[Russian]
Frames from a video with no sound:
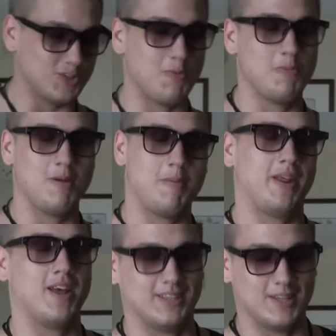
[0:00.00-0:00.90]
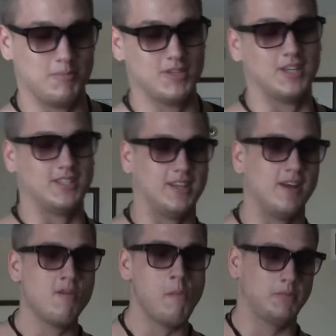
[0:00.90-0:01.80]
чтобы ему было приятно,
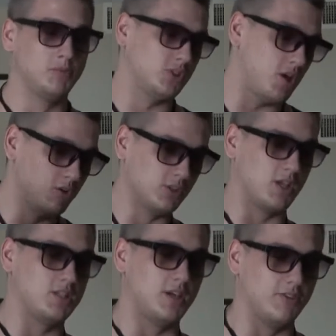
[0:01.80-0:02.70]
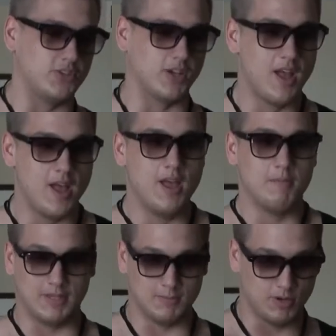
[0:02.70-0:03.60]
обязательно. Потому что он красавчик.
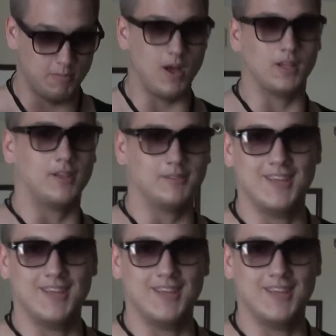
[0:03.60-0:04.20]
Поэтому, ребята,